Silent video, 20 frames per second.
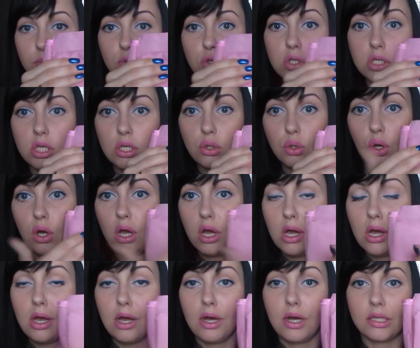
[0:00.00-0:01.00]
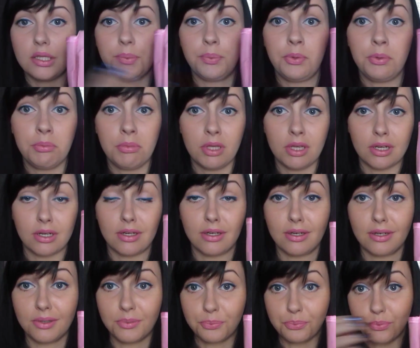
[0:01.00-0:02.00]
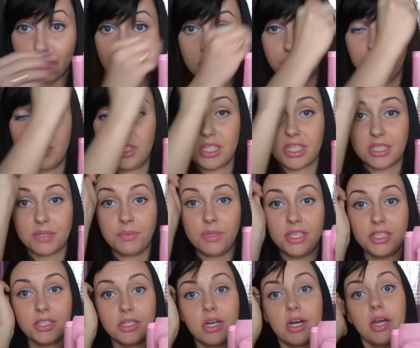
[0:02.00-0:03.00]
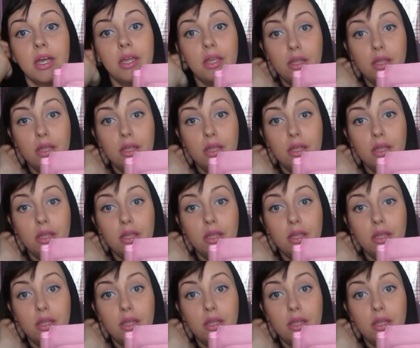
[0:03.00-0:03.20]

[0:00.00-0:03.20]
можно ее, например, э, забить косметикой,